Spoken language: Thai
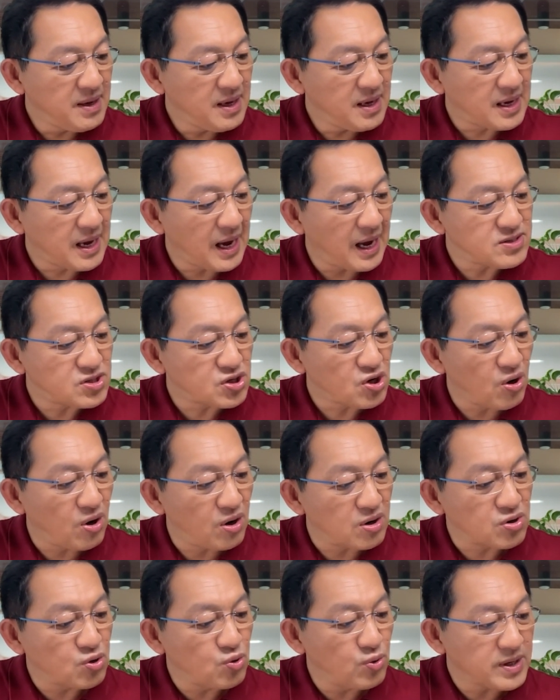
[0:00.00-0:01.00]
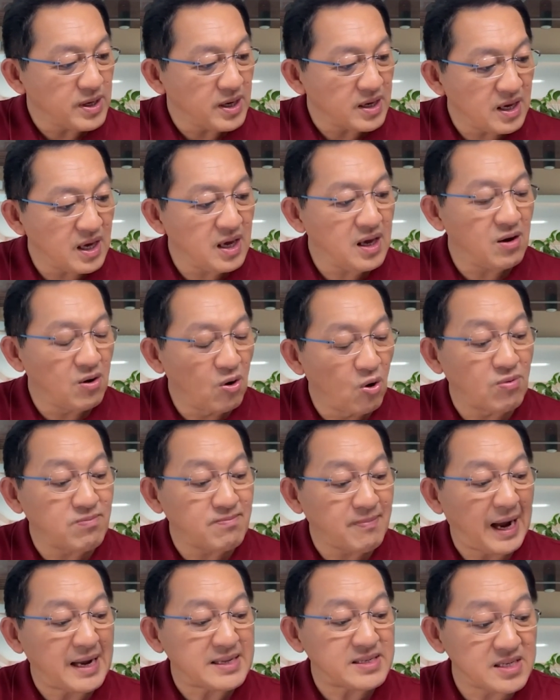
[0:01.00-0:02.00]
มีการชะลอตัวอย่างนี้ล
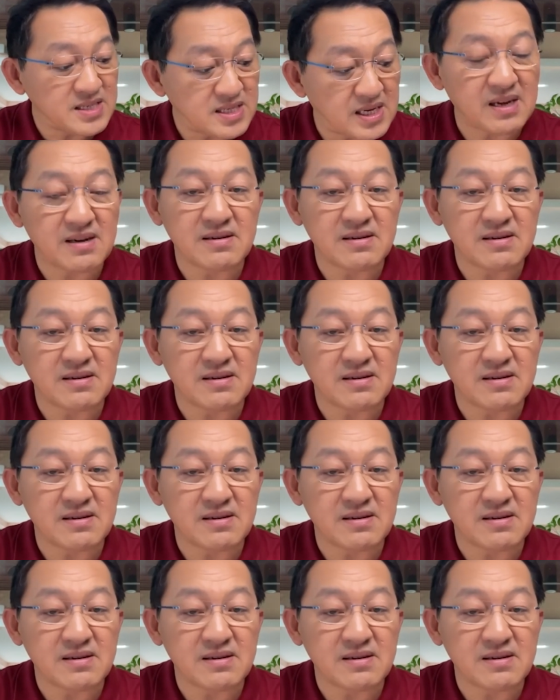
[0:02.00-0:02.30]
งมาจ